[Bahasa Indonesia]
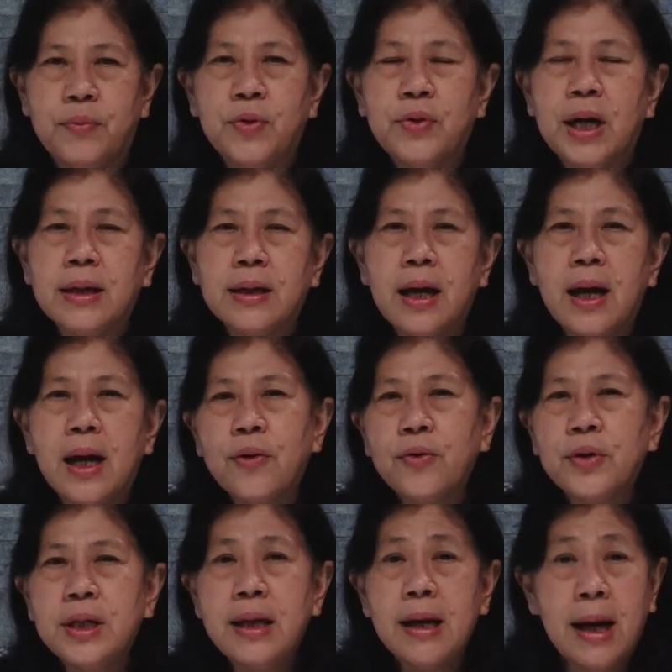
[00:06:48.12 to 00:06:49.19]
Bukankah
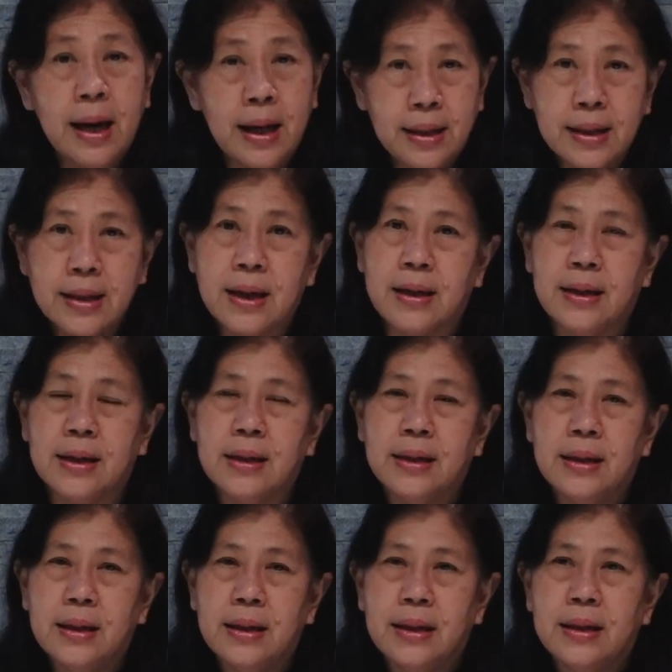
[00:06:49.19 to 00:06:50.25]
aku ini air
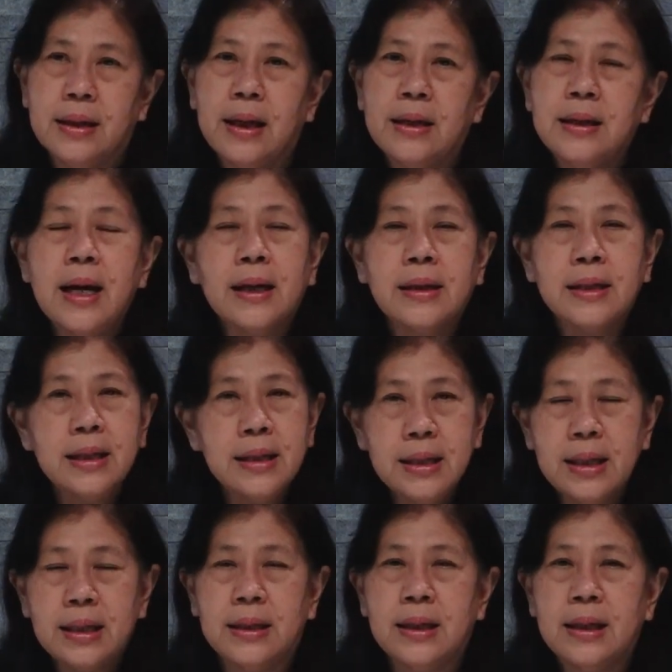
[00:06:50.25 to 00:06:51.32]
ya, yang
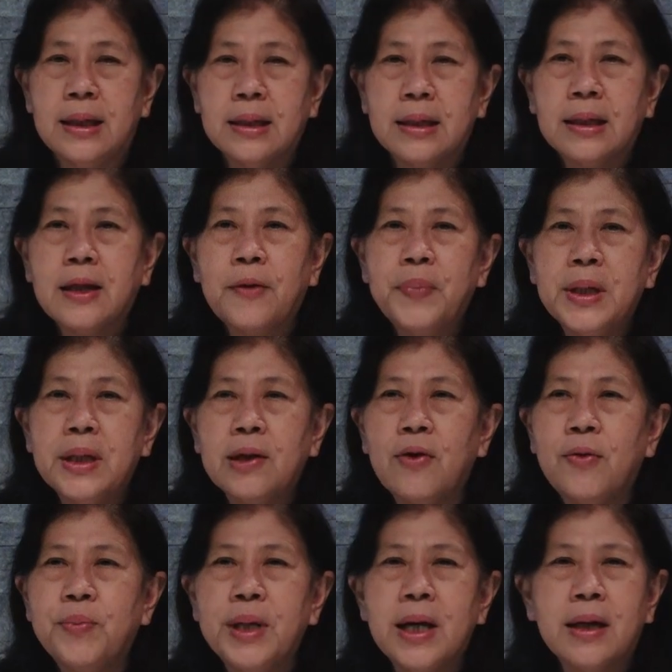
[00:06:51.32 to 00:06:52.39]
dingin, tetapi
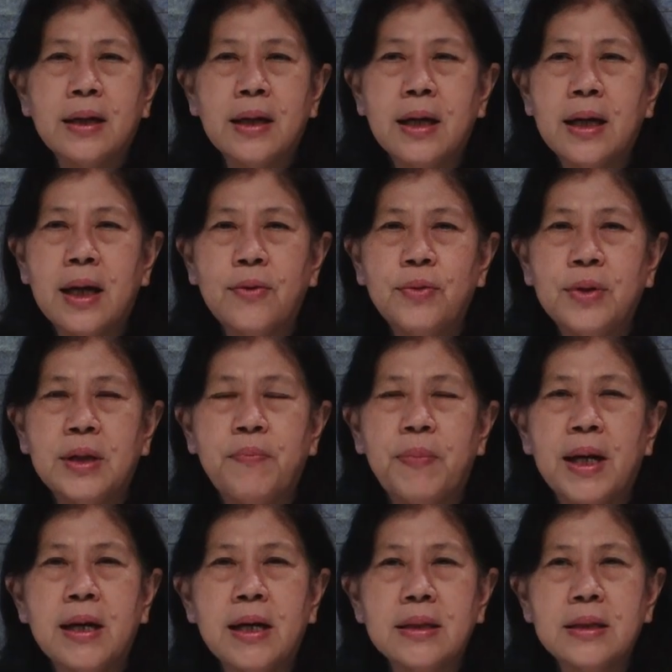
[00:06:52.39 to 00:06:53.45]
engkau biarkan aku
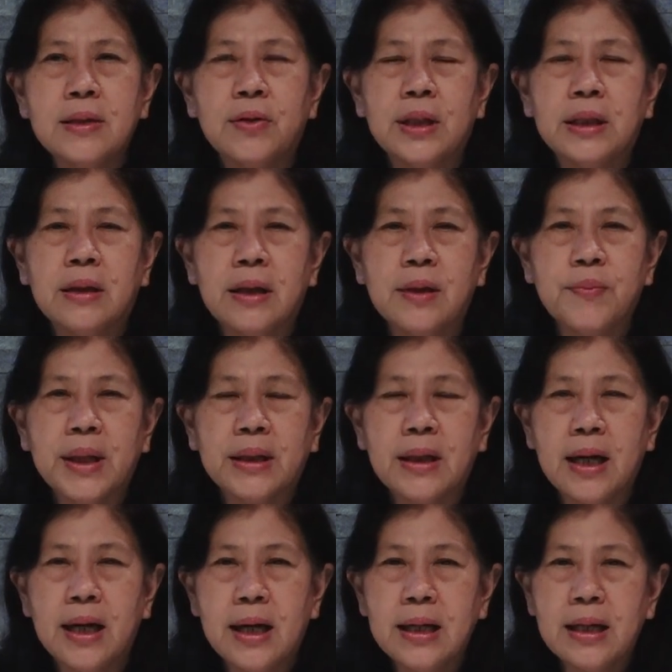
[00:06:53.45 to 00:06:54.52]
dipanasi oleh terik
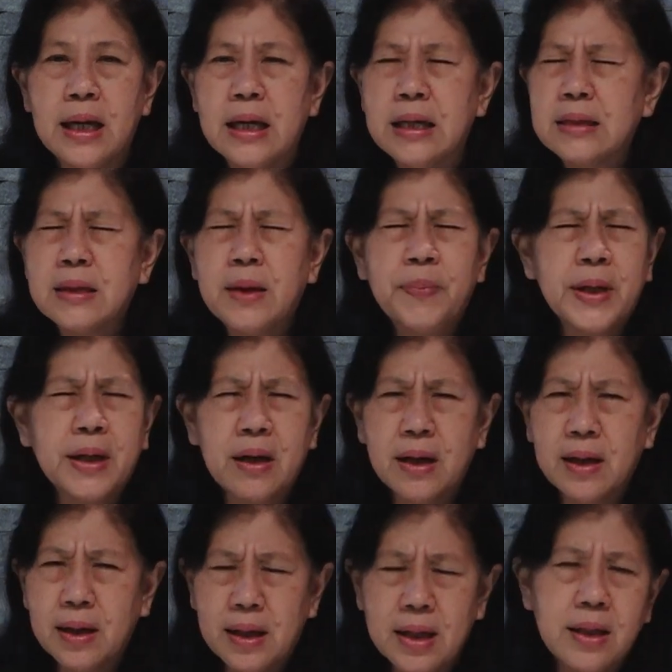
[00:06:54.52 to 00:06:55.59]
matahari sampai
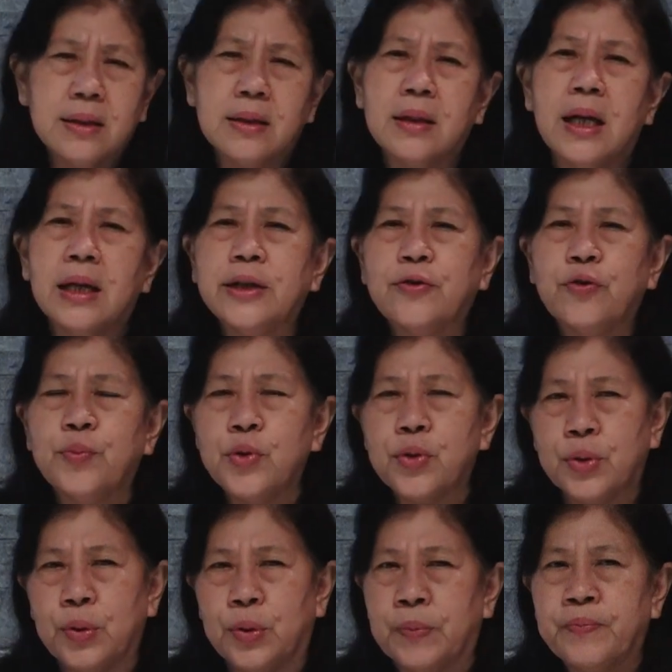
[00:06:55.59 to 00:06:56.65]
kering sekali
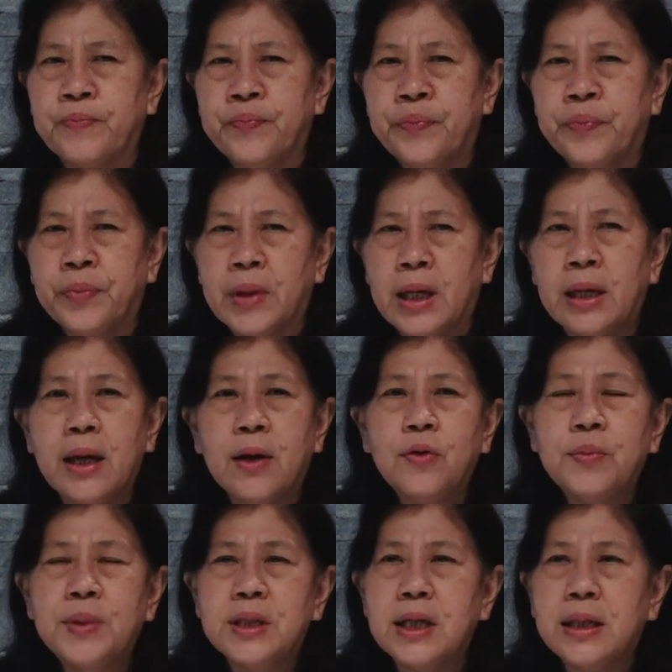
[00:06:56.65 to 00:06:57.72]
tubuhku. Dan
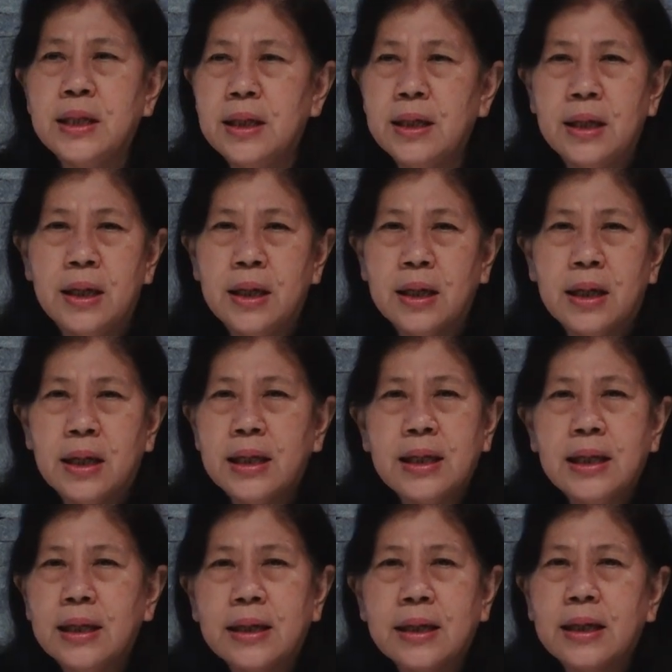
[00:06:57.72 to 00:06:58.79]
aku menjadi
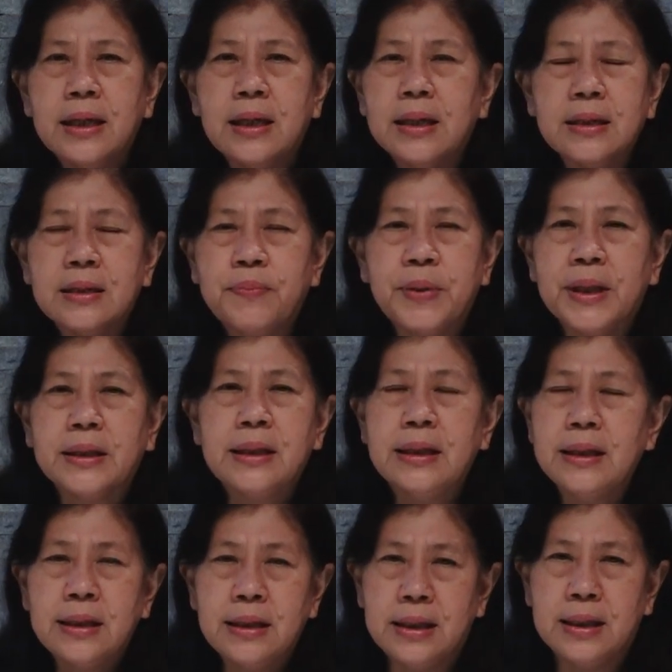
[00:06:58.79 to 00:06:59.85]
kerikil-kerikil seperti
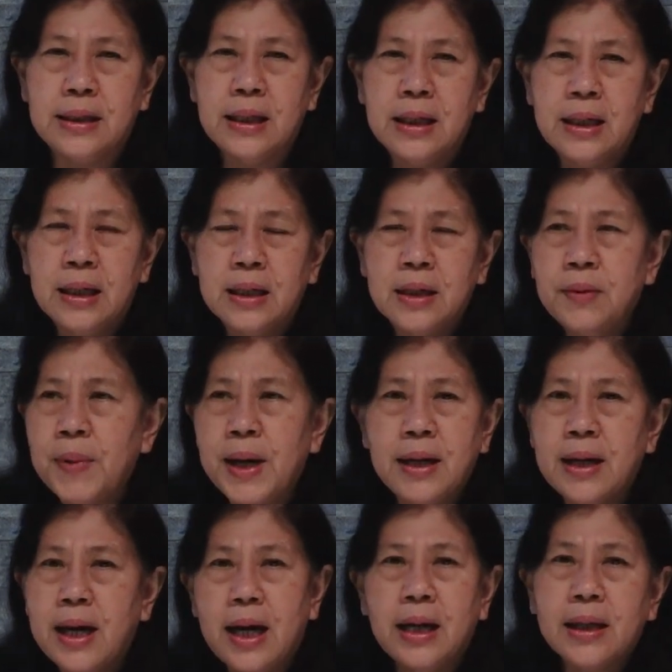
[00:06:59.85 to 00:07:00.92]
ini. Di
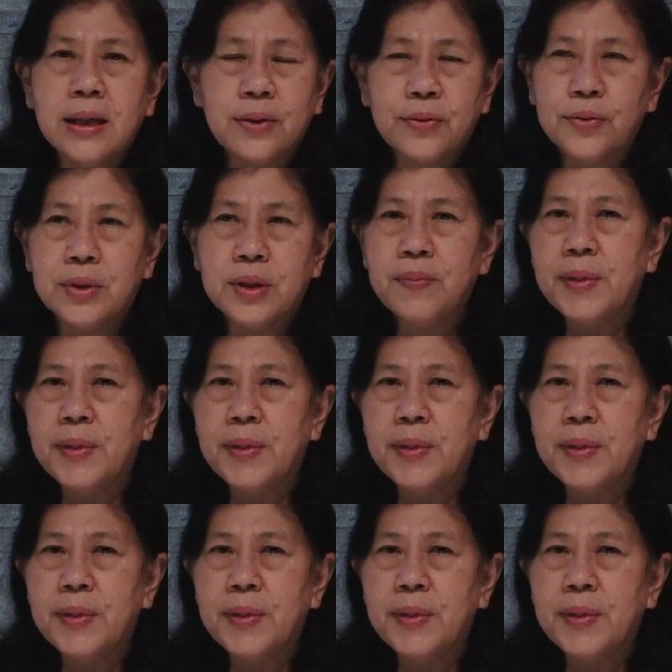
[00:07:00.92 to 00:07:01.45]
mana airku?